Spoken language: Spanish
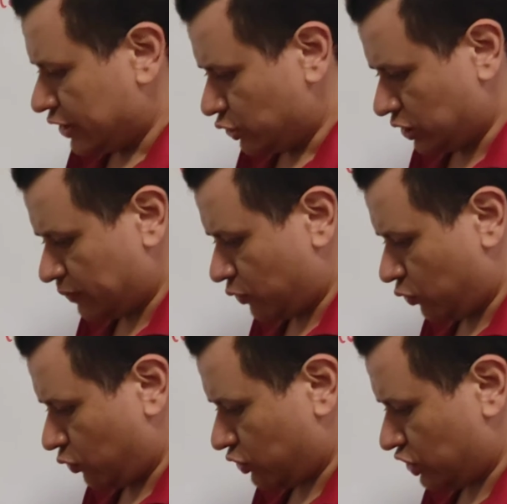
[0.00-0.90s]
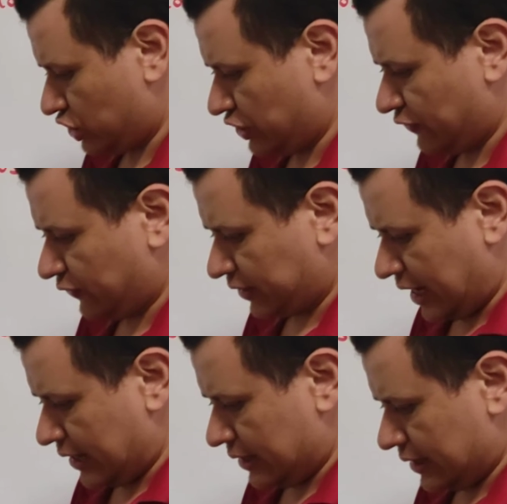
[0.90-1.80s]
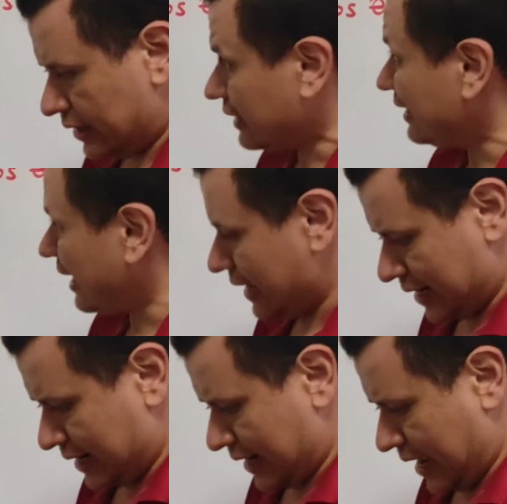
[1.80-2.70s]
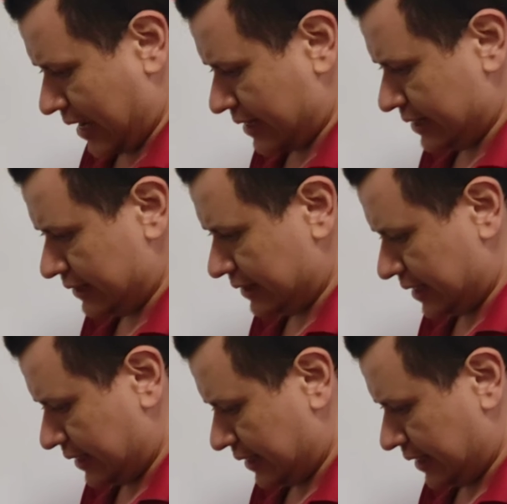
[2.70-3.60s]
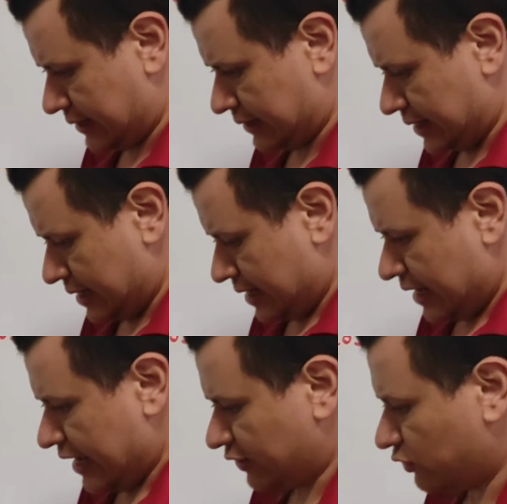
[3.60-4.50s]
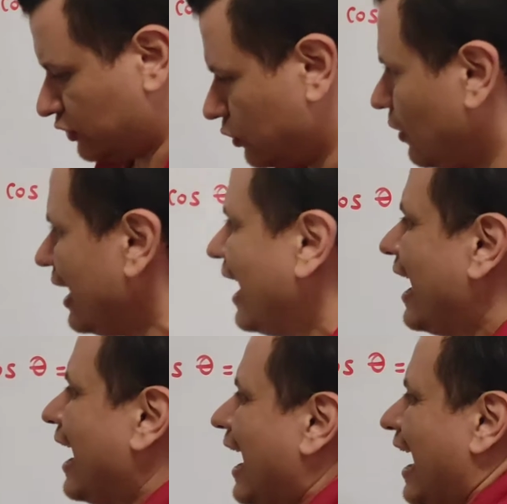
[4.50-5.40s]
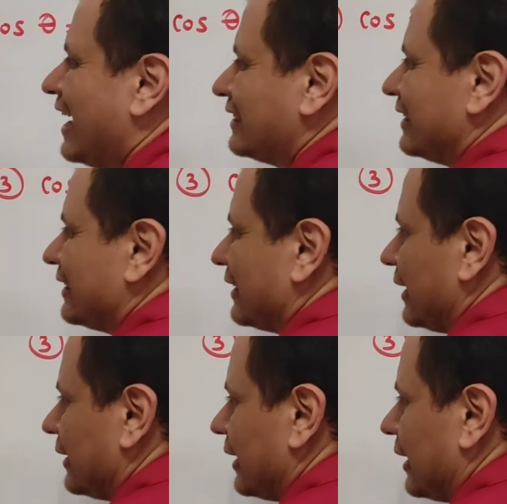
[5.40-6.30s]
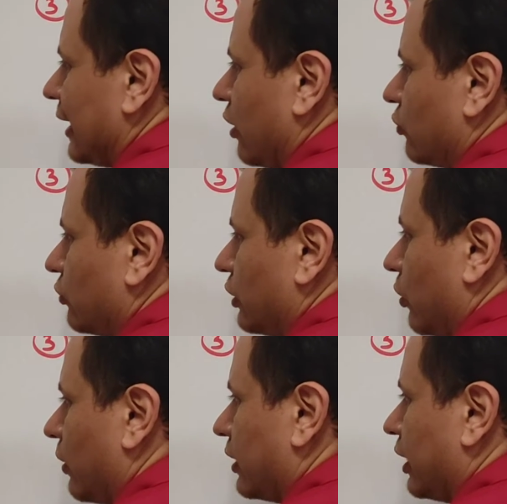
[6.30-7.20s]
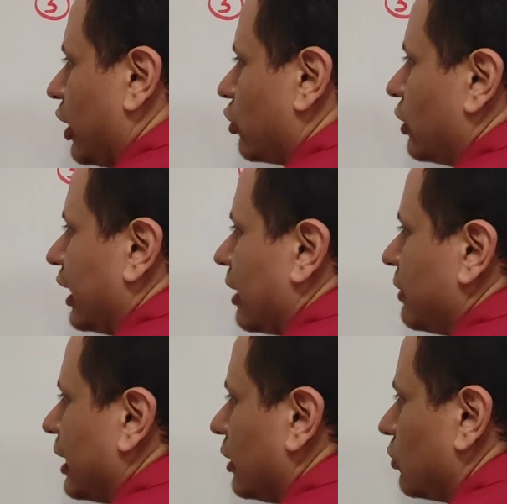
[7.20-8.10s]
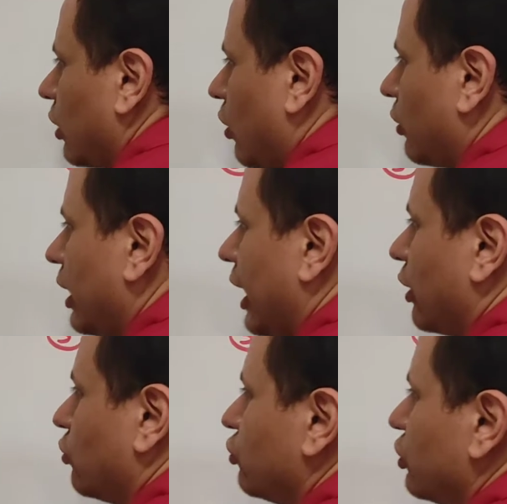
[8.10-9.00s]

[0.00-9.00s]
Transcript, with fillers: yo le pongo tan de raíz de 3. Esto es igual a a 60 grados. Recuerden que yo dejé mi calculadora en un